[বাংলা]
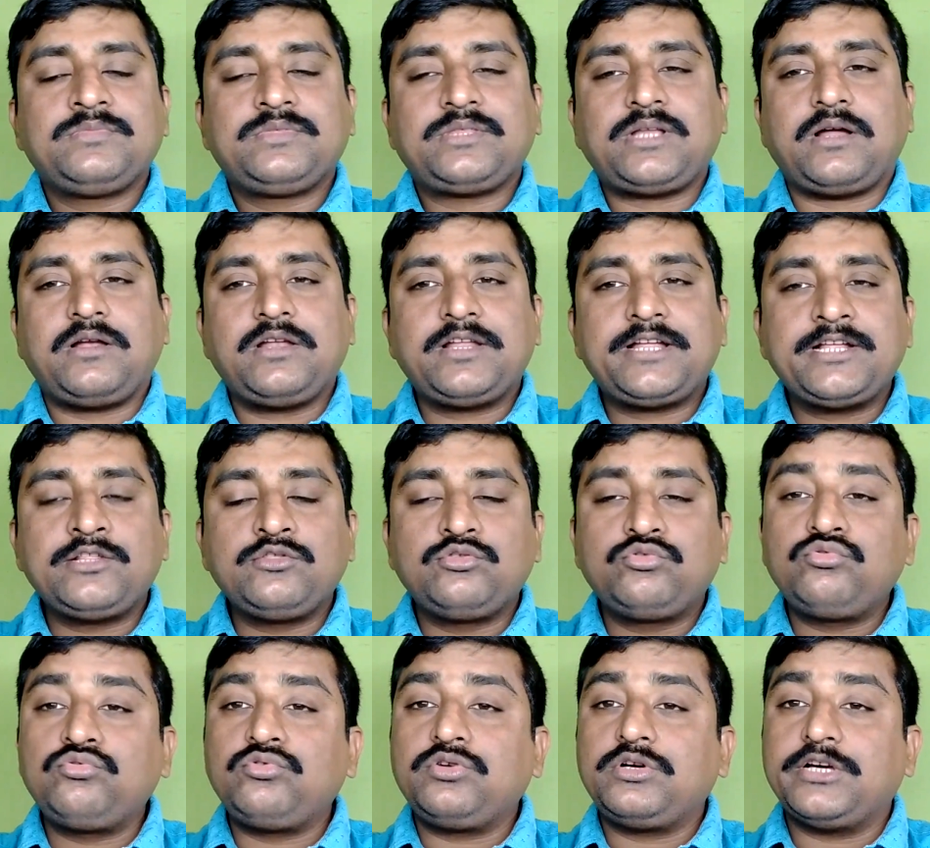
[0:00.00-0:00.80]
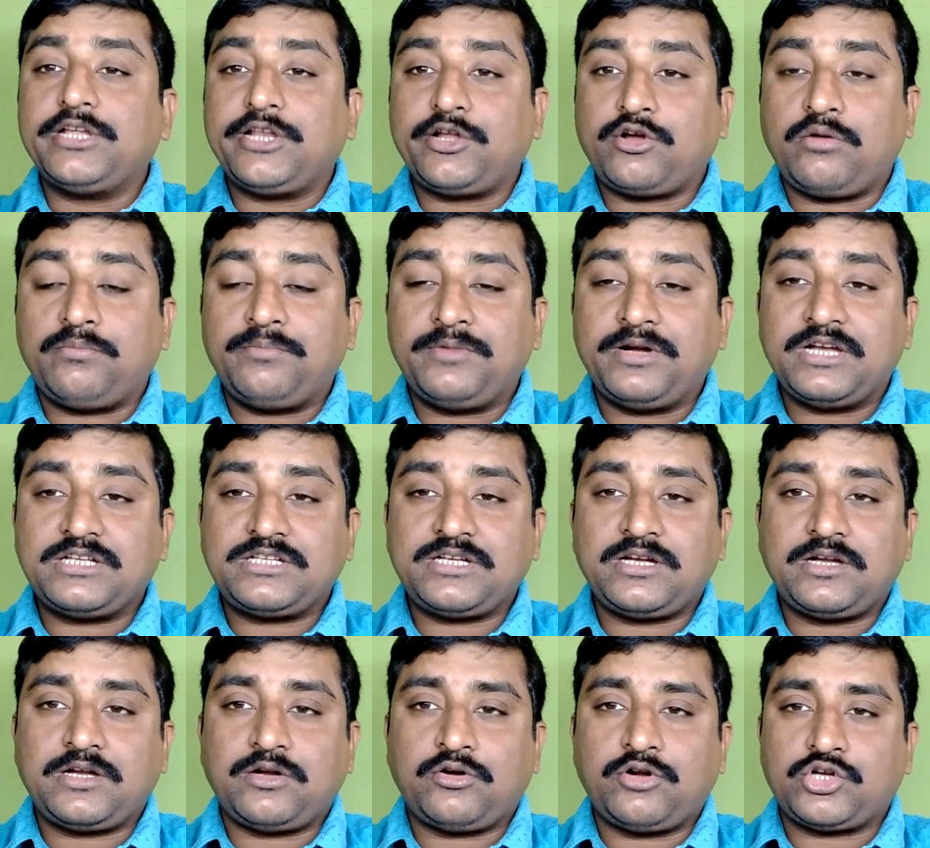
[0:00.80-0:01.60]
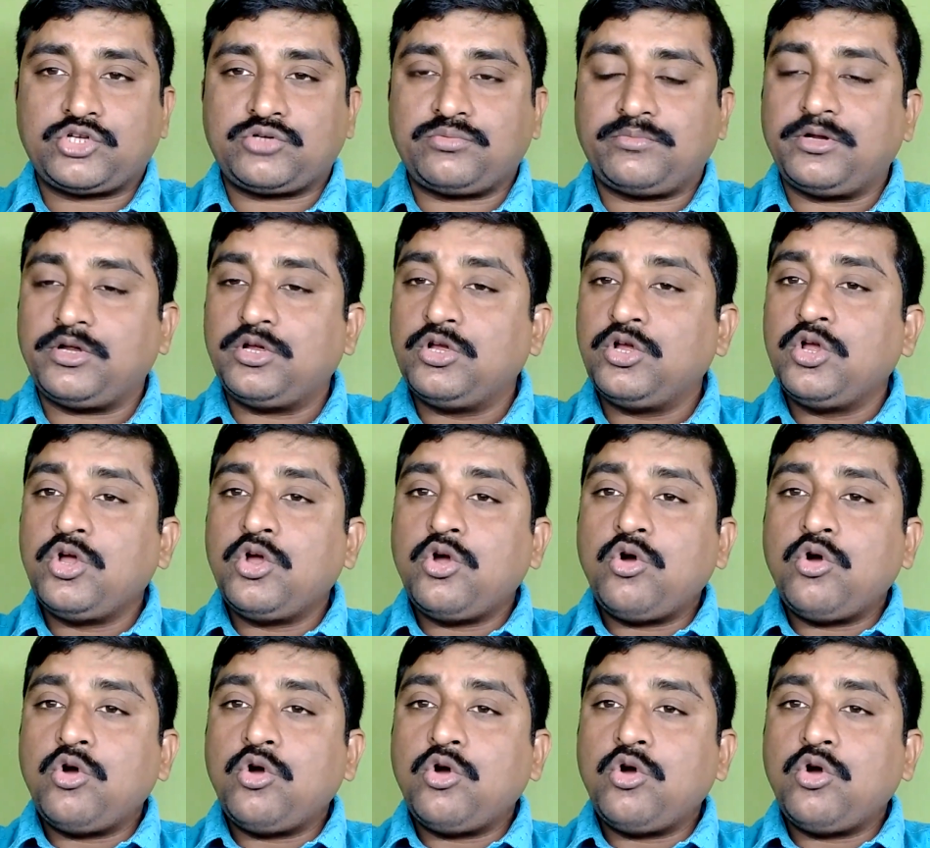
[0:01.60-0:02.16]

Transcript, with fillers: তাহলে কিন্তু রেকমেন্ডেশনটা অনেক সময়